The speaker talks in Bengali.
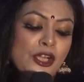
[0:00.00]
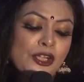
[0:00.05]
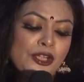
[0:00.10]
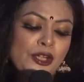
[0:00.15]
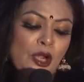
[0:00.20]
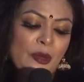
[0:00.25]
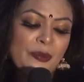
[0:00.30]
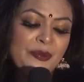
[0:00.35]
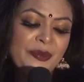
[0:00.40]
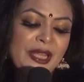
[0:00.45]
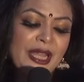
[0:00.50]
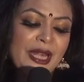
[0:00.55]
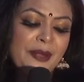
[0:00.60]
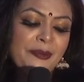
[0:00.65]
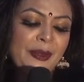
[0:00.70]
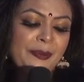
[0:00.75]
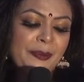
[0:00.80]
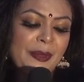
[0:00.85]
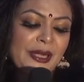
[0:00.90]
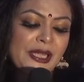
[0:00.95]
শব্দের
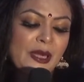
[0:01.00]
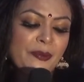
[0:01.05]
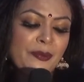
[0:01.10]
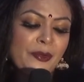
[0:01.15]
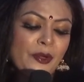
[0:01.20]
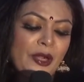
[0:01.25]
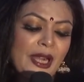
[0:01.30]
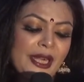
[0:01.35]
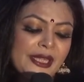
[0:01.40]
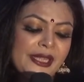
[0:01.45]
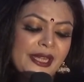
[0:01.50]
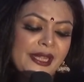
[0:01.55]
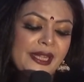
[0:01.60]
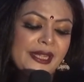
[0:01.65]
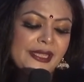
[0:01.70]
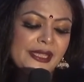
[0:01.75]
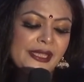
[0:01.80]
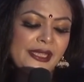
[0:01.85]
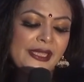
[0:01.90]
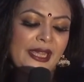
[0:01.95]
পিপাসা প্রকাশের
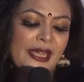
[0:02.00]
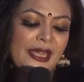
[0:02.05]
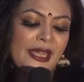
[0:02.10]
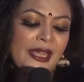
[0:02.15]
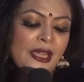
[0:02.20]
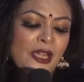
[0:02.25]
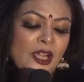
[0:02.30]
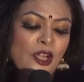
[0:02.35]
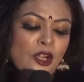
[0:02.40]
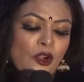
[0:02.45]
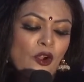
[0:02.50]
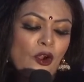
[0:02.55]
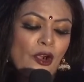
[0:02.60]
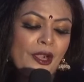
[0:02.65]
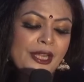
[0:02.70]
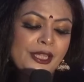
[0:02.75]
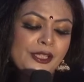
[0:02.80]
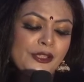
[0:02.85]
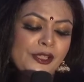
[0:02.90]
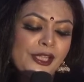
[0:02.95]
ইচ্ছে
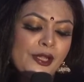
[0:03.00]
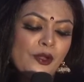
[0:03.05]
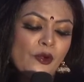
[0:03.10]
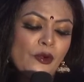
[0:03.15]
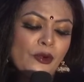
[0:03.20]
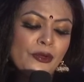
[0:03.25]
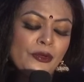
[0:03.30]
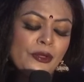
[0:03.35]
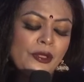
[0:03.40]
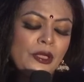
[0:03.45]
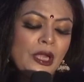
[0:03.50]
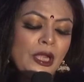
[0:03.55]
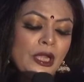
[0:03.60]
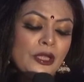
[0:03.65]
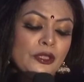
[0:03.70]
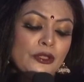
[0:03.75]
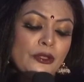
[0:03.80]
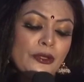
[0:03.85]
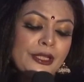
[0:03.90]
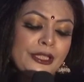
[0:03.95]
করে যদি করুক
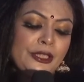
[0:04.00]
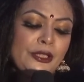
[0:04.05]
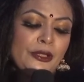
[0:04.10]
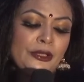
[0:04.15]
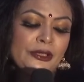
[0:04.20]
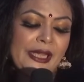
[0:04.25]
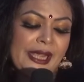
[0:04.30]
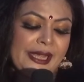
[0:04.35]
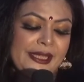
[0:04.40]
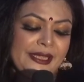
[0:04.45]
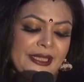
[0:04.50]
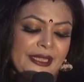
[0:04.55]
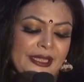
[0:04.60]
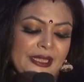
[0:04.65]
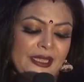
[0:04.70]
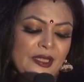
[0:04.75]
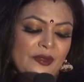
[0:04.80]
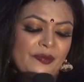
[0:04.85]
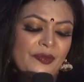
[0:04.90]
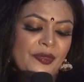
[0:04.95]
দরিদ্রতাই
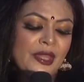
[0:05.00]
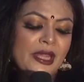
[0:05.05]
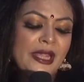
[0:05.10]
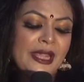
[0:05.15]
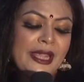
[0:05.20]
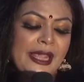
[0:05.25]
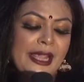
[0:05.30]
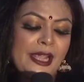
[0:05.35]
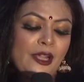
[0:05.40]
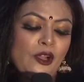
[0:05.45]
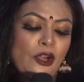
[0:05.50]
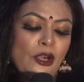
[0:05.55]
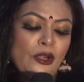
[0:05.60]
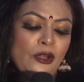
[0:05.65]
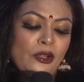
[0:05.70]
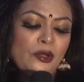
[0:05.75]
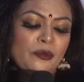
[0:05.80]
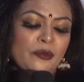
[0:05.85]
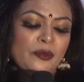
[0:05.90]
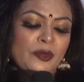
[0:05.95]
দিন হে
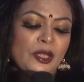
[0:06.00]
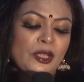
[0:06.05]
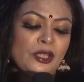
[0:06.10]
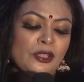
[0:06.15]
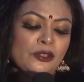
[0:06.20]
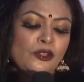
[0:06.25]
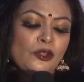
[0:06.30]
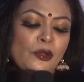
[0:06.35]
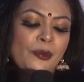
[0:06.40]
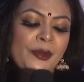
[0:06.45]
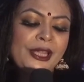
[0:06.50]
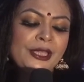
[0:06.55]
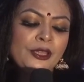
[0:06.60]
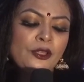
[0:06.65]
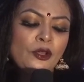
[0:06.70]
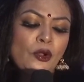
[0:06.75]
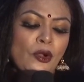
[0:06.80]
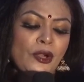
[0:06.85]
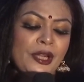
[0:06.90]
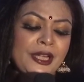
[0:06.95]
কলম তুমি
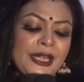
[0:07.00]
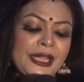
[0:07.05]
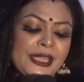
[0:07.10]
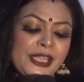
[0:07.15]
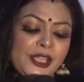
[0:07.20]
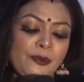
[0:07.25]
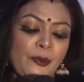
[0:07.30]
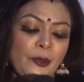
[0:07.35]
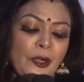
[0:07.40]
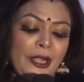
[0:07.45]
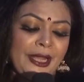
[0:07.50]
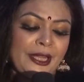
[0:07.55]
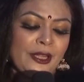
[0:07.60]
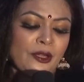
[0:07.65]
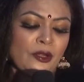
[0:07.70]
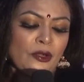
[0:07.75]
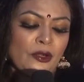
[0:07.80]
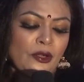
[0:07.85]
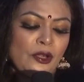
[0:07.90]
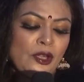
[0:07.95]
তো
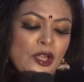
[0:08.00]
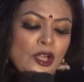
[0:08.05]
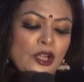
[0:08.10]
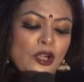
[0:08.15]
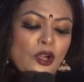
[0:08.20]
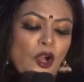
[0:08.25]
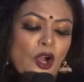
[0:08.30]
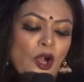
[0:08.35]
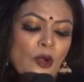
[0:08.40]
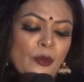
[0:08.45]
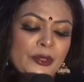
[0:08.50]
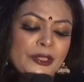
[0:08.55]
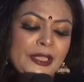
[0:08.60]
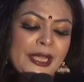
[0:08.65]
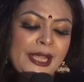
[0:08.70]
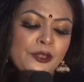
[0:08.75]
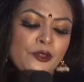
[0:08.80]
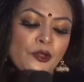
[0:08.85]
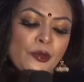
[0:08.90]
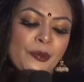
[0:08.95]
অগ্নিস্ফুলিঙ্গ
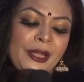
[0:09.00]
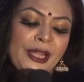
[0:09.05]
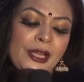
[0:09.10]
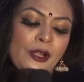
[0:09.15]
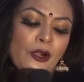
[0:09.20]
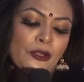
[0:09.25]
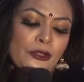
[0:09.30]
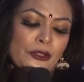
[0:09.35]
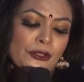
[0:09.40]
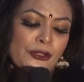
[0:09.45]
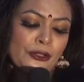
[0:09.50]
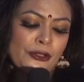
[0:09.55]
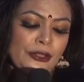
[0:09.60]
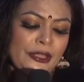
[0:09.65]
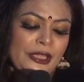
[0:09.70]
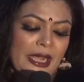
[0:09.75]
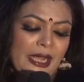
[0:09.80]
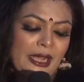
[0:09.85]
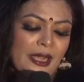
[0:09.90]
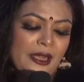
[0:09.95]
ক্ষমতায় তুমি
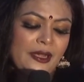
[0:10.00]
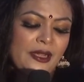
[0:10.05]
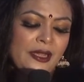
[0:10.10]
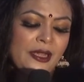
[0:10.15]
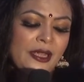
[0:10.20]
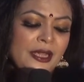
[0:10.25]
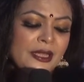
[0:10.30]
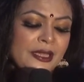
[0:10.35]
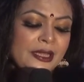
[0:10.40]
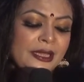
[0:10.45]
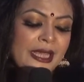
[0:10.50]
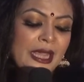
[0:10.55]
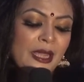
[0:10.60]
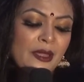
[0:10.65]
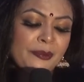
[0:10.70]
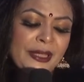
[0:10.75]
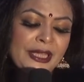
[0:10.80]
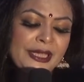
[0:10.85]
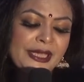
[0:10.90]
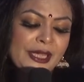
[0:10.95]
রণযোদ্ধা
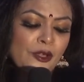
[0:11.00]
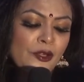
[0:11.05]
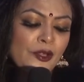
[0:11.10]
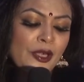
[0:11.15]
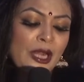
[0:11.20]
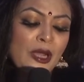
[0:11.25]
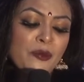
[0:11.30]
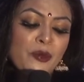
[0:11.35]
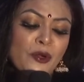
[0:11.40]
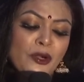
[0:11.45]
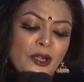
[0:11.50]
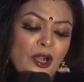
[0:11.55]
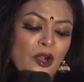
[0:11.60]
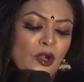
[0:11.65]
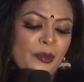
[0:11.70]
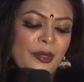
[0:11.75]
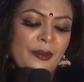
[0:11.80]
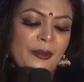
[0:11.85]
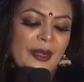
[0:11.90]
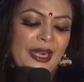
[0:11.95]
থেমে যেও না বোকা
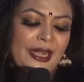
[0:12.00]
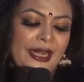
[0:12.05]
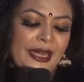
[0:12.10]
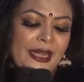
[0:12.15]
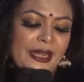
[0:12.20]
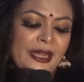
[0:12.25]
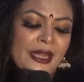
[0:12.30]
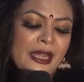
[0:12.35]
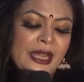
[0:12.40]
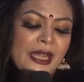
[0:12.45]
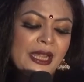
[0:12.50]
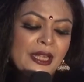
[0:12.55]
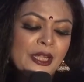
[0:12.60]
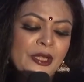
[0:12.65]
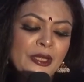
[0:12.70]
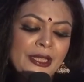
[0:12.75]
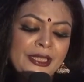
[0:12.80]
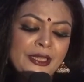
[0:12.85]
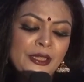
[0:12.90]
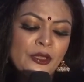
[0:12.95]
অভিমানে
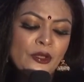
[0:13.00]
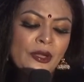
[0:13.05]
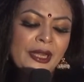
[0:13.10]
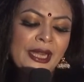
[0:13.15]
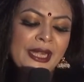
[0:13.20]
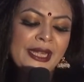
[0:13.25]
নিন্দুকে